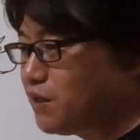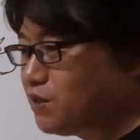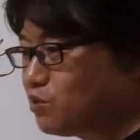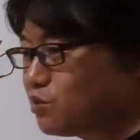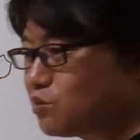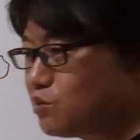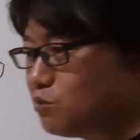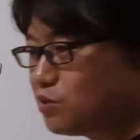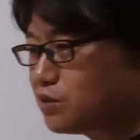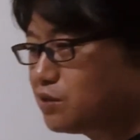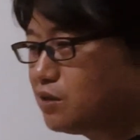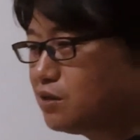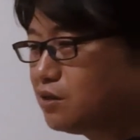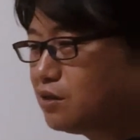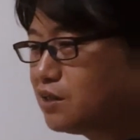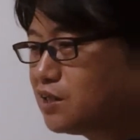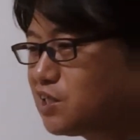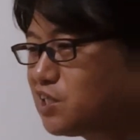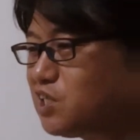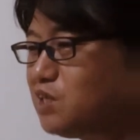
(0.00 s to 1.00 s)
の人が
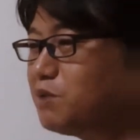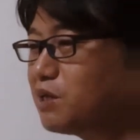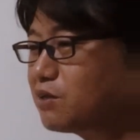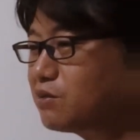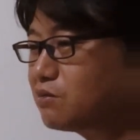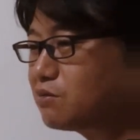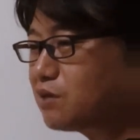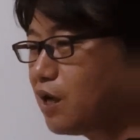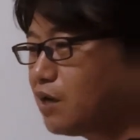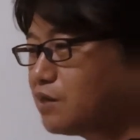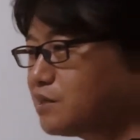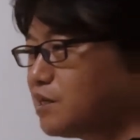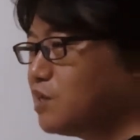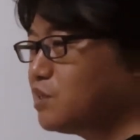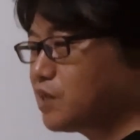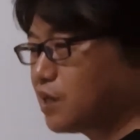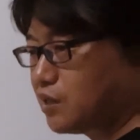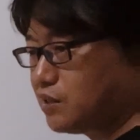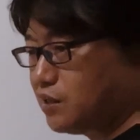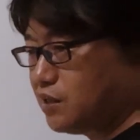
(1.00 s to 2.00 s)
死にまくった戦
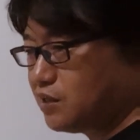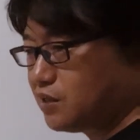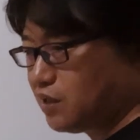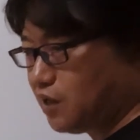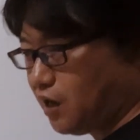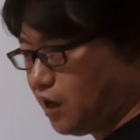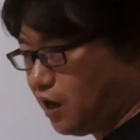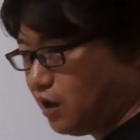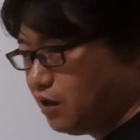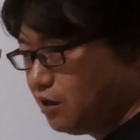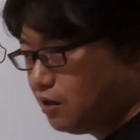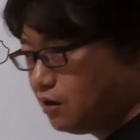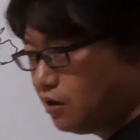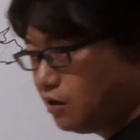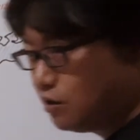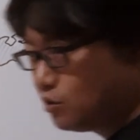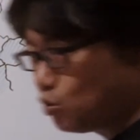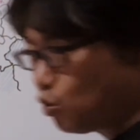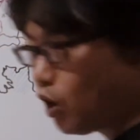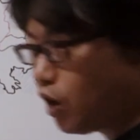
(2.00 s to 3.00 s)
車が出てきたから
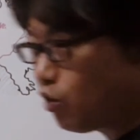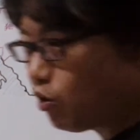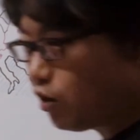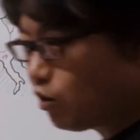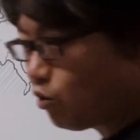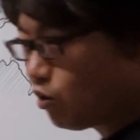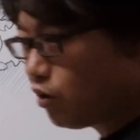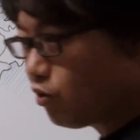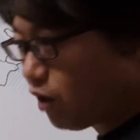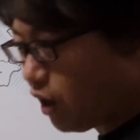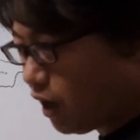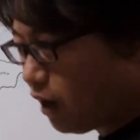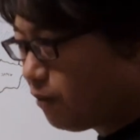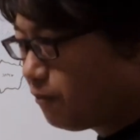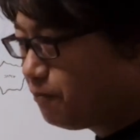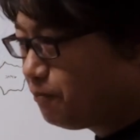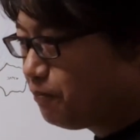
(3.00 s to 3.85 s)
どうかどうかどうかどうか